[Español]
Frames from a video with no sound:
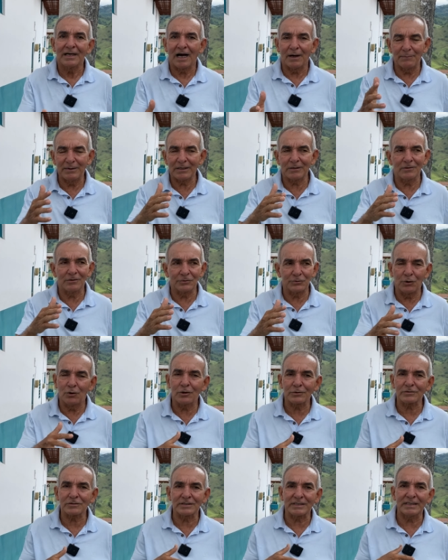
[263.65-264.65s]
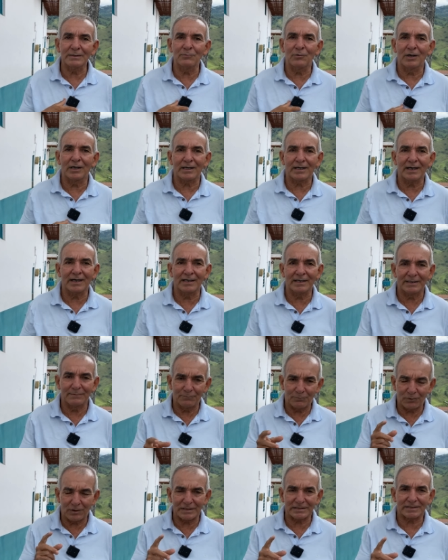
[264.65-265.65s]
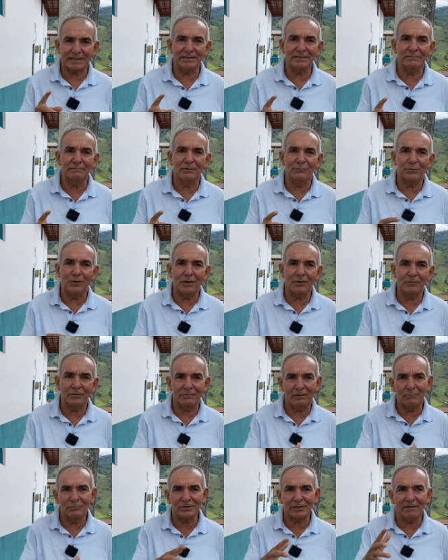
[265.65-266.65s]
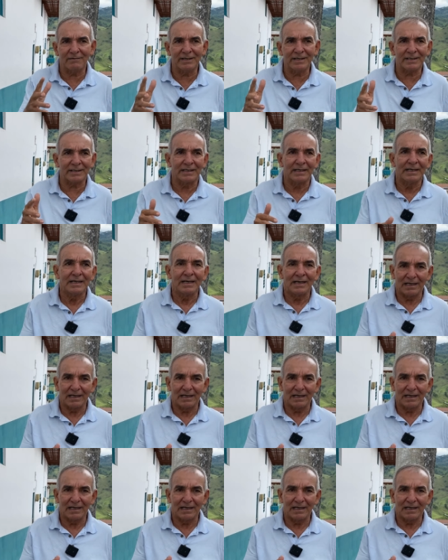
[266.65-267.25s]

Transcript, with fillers: Amigos, nosotros seguimos acá por las calles de mi pueblo y vamos a ver